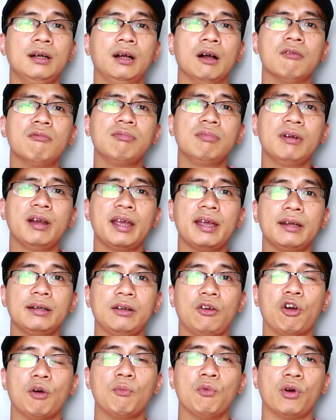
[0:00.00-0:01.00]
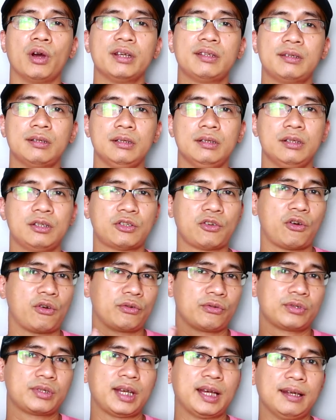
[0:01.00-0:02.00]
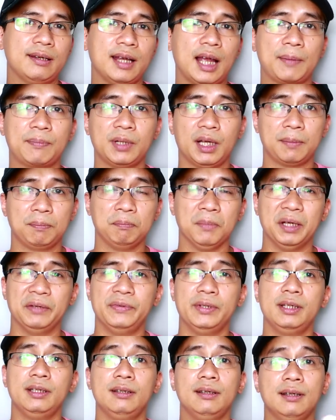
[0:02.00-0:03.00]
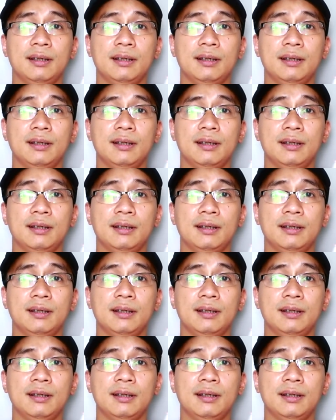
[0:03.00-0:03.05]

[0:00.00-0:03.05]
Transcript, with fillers: không nên có một cái sự so sánh áp đặt bởi vì